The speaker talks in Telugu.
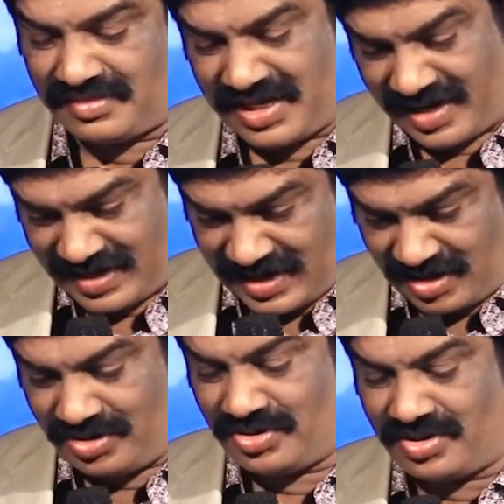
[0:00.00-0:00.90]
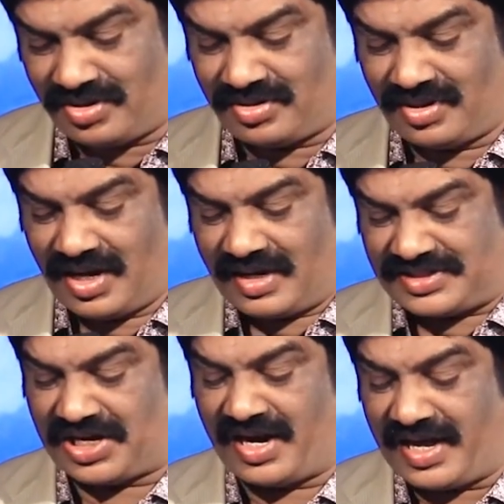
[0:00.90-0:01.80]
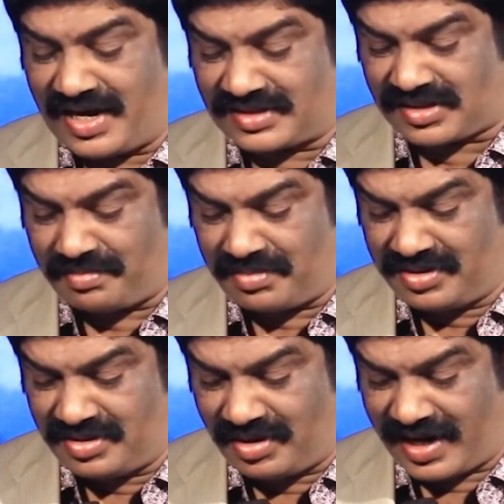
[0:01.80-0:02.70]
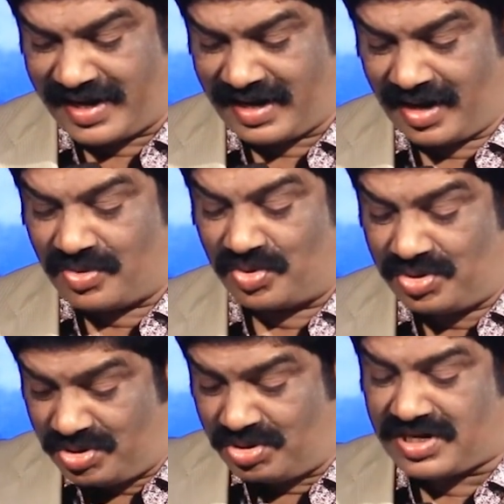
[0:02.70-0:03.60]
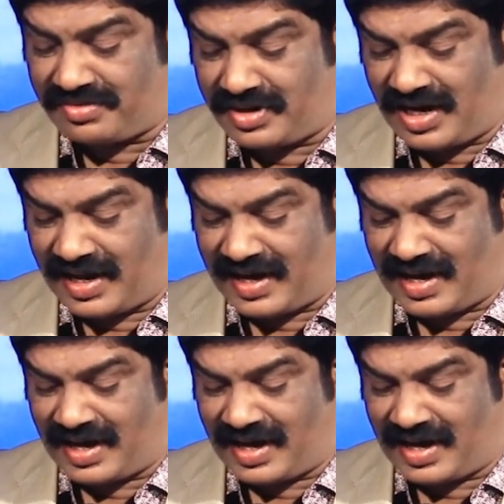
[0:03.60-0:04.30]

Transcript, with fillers: మీరు ఇంకనూ శరీర సంబంధులై ఉండుట వల్ల